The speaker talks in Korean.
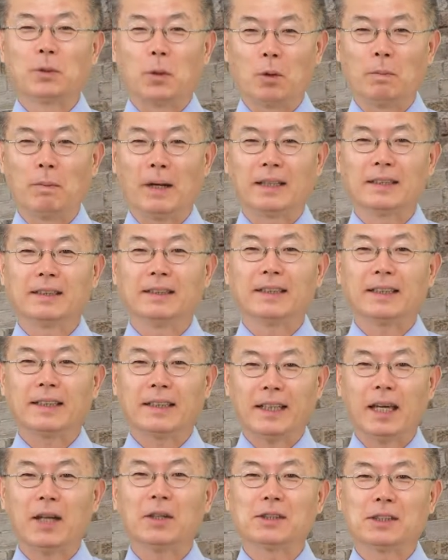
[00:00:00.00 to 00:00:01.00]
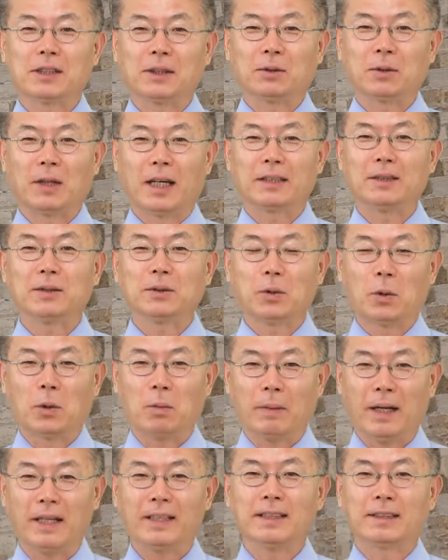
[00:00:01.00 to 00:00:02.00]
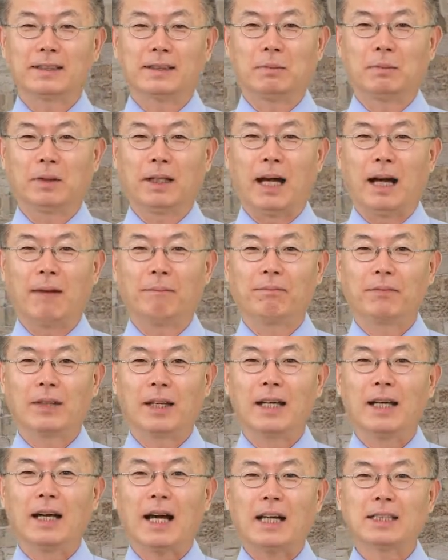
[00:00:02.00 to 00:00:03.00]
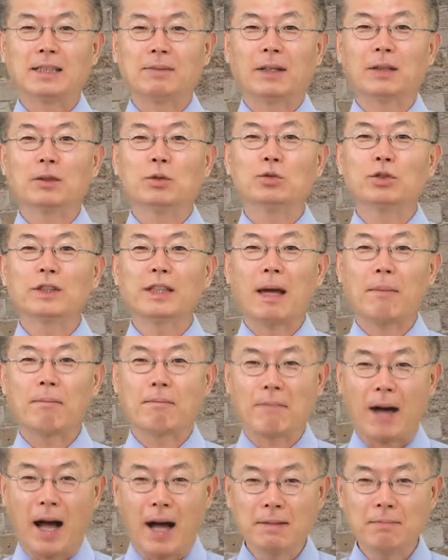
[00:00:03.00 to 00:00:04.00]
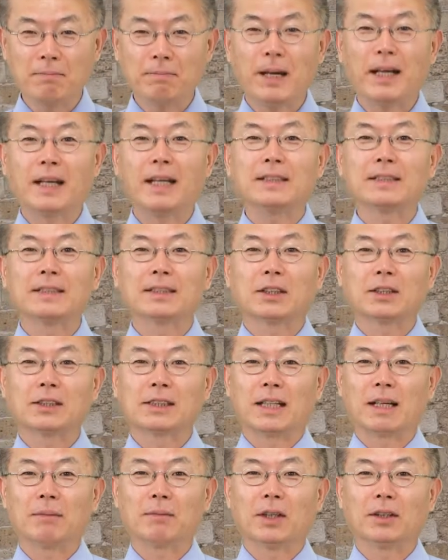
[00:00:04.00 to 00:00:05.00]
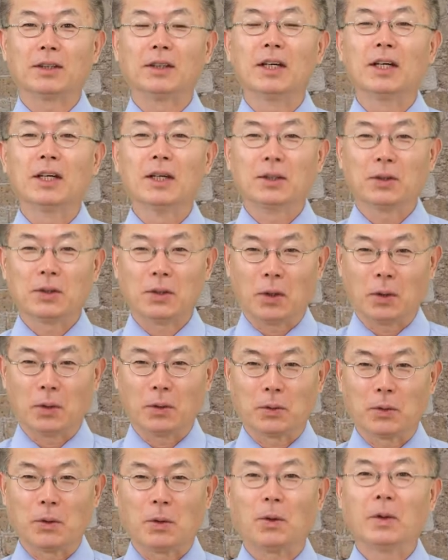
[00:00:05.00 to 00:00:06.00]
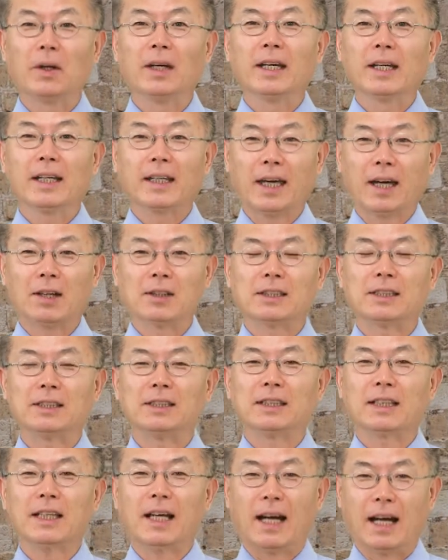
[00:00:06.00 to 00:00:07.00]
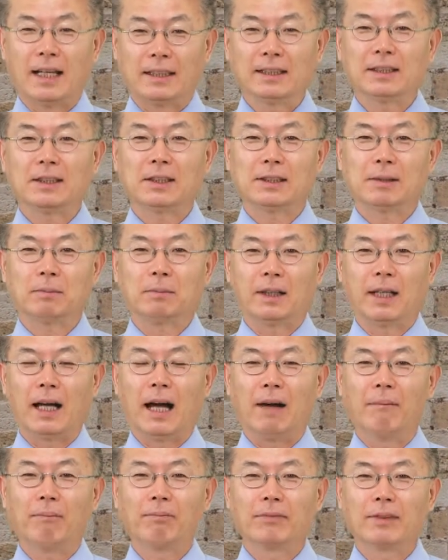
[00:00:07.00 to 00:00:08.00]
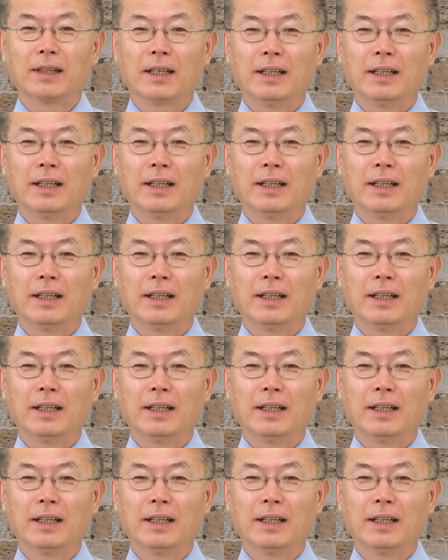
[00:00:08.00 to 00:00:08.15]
돌판은 깨어지기도 하는 돌판이었습니다. 하지만 우리의 마음판에 쓴 것이라면 결코 깨어지지 않을 것입니다.